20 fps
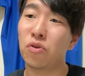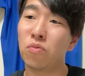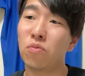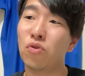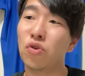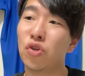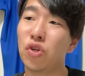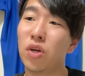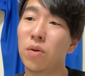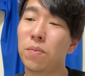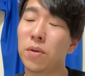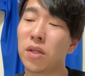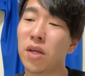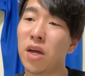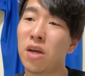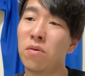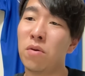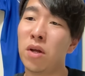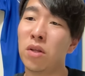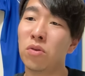思うし、やっぱ
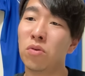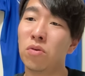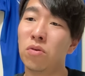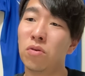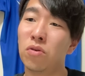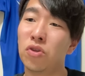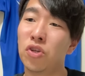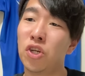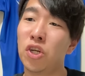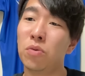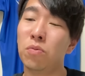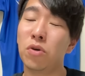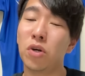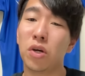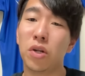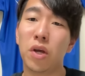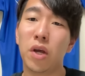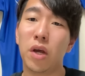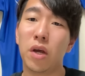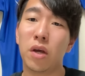台湾のチーム
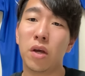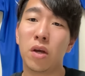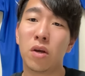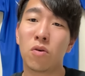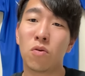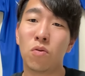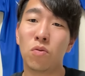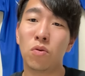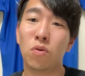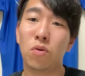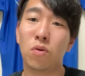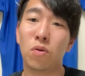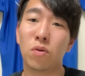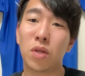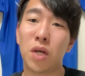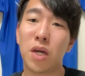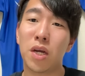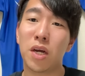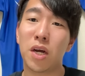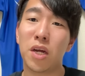がね、この
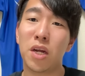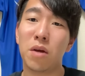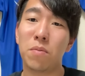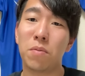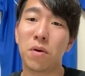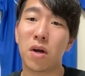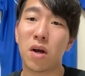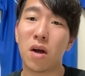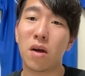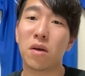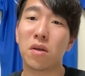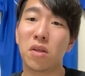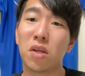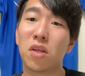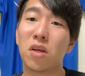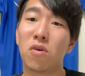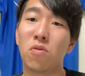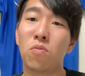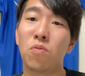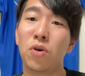大会にやっぱ欠けて
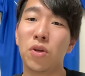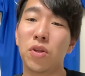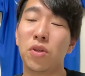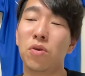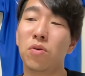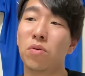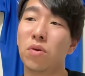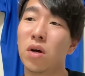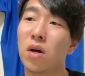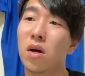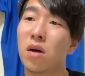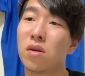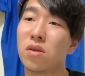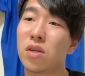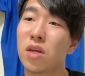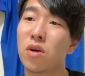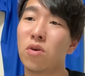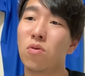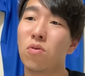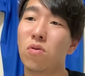た思いっていうのが、
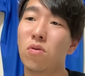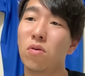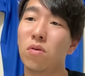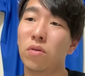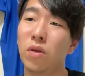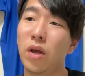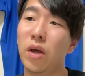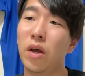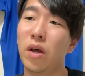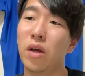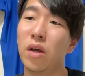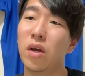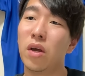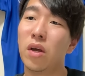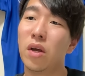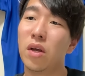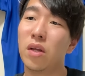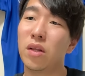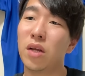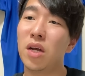最後ね、
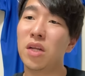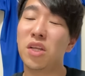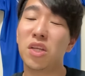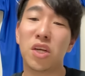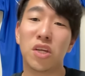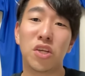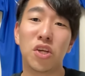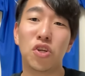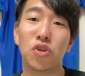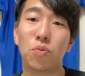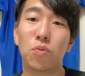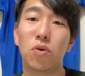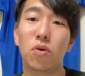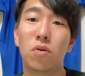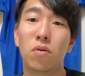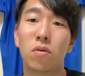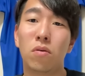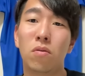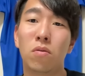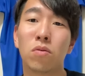泣いてた選手
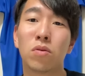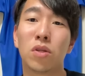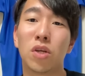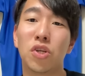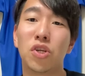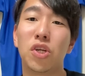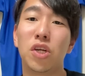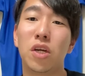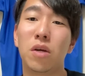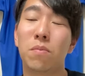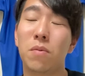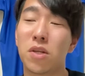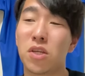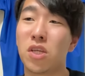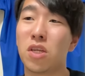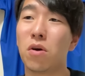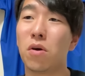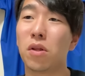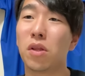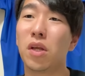もおったし、まあ、
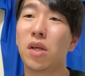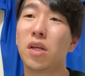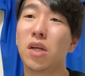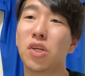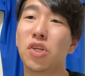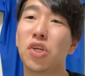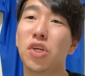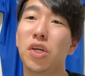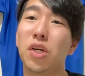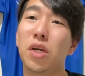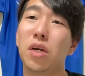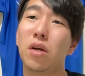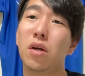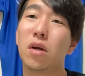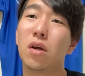伝わってきたし、